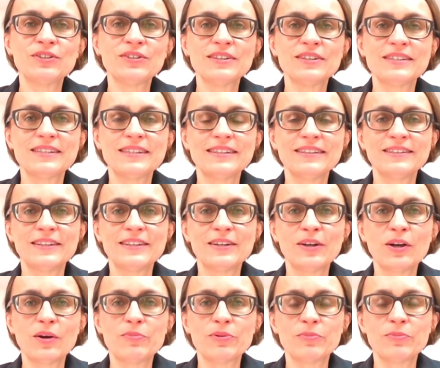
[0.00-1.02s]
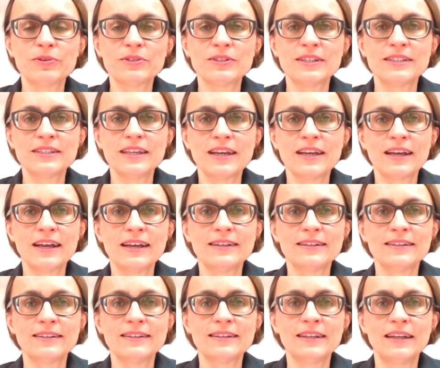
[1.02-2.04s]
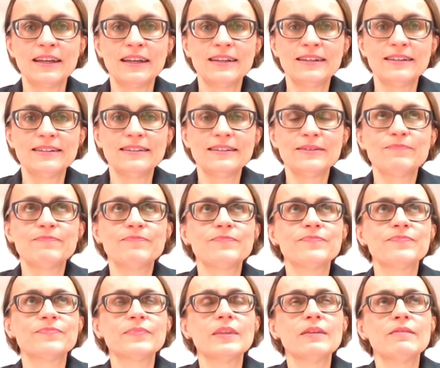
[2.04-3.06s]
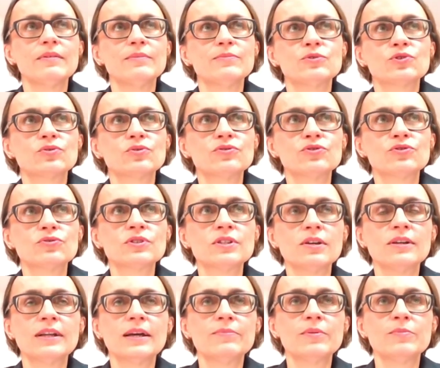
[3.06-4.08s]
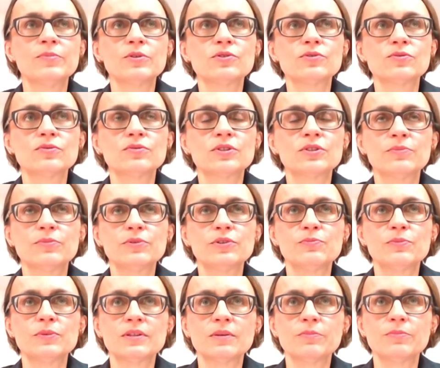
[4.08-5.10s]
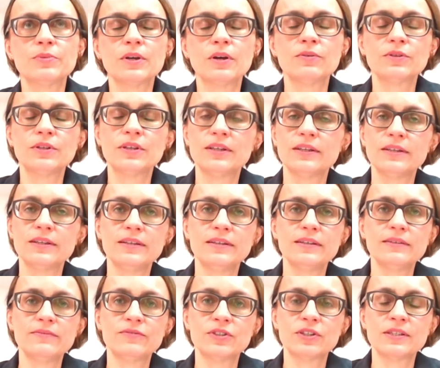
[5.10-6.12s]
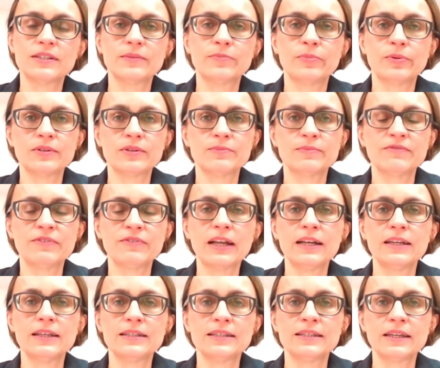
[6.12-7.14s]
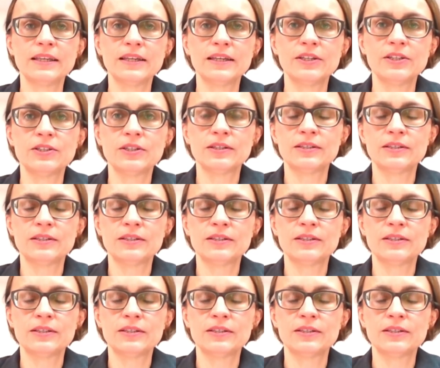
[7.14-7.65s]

że to jest tylko propozycja, nie wiem, rzucona po prostu, żebyśmy sobie o niej wszyscy porozmawiali, zajęli